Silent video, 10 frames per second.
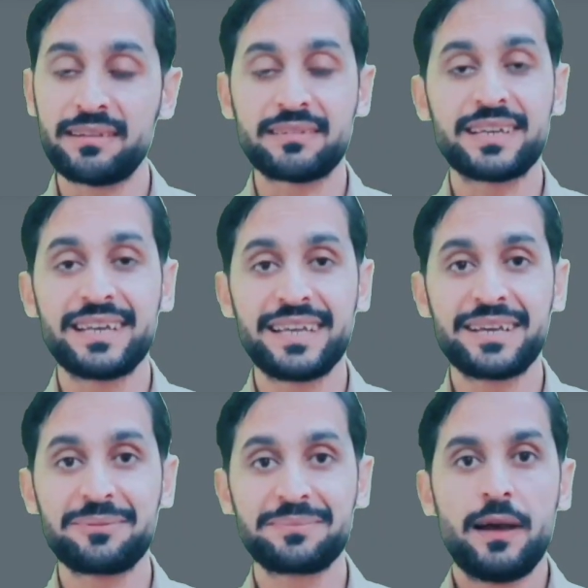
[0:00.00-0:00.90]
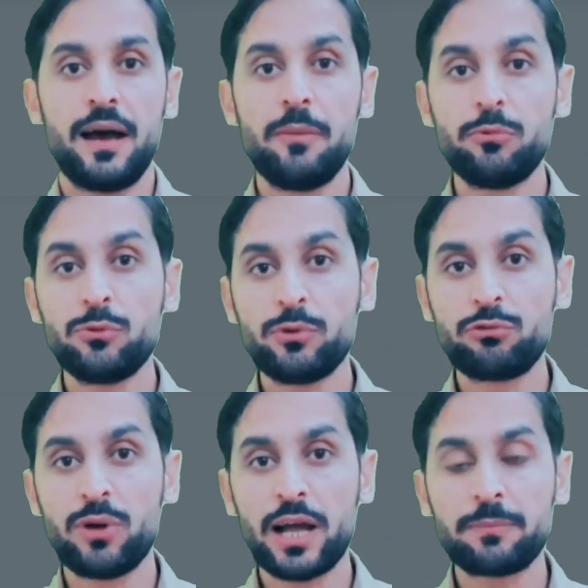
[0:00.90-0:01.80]
टेस्ट के लिए अब उन
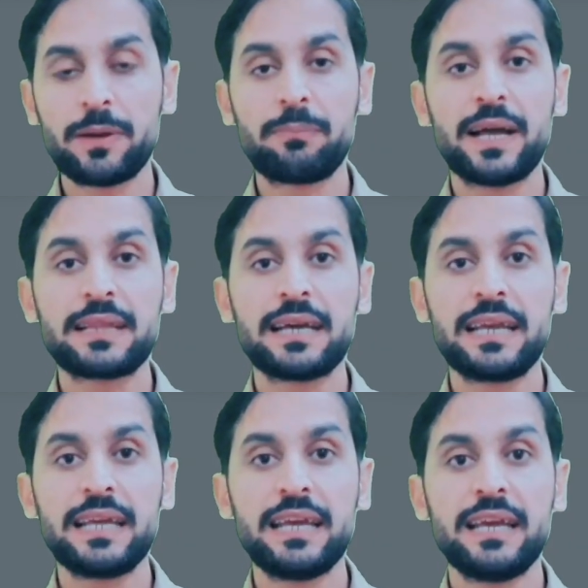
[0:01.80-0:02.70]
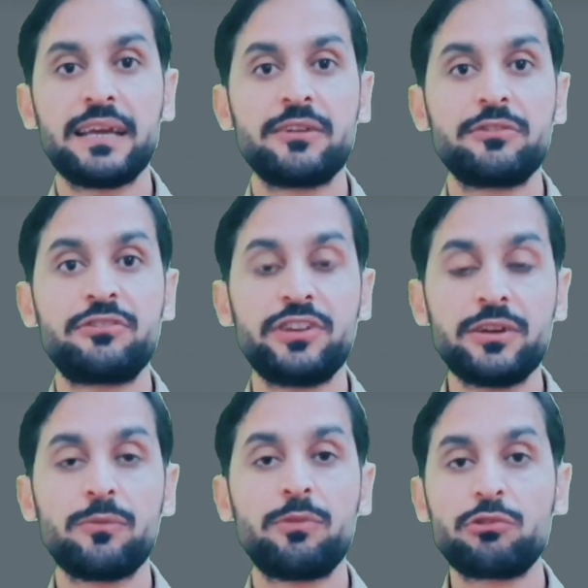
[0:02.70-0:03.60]
वजूहत पर बात करेंगे
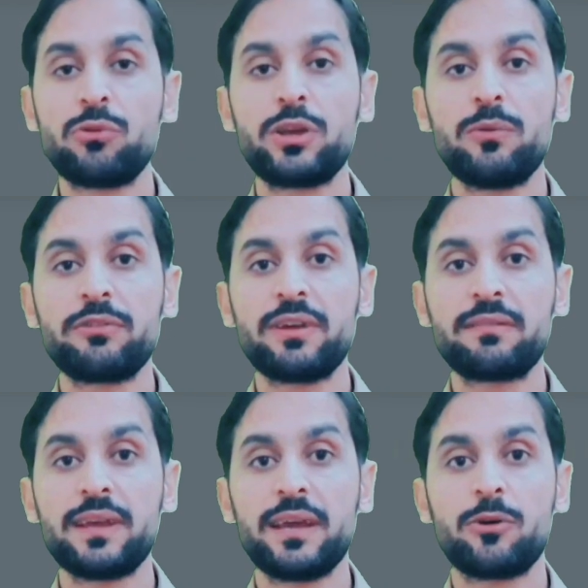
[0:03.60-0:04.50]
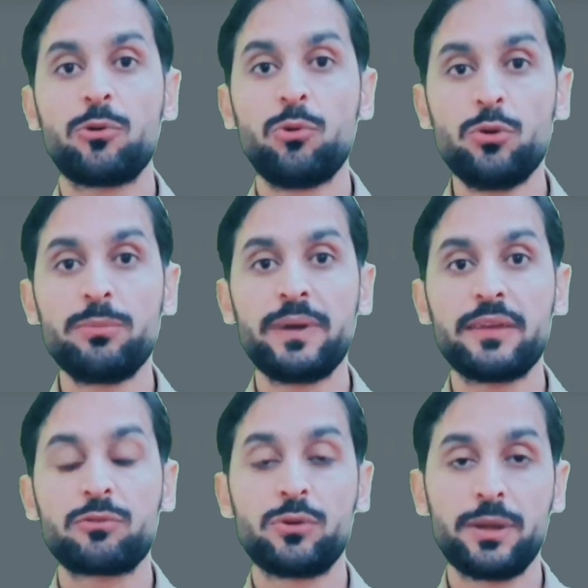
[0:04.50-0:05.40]
जिन वजह की वजह से खून
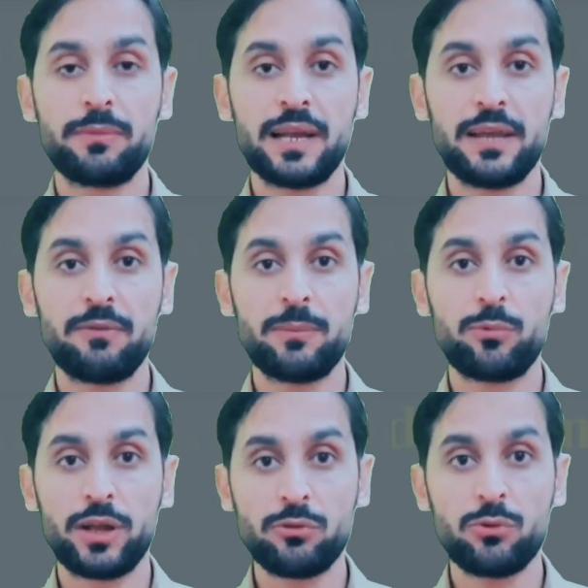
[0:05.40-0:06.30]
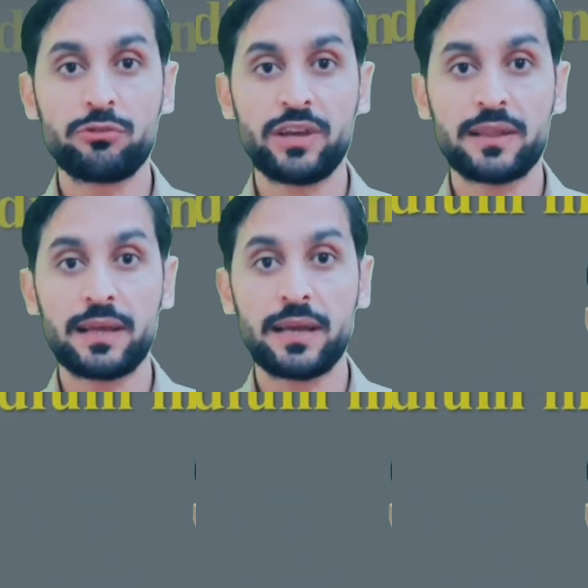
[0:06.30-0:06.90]
में सोडियम का लेवल बुलंद हो जाता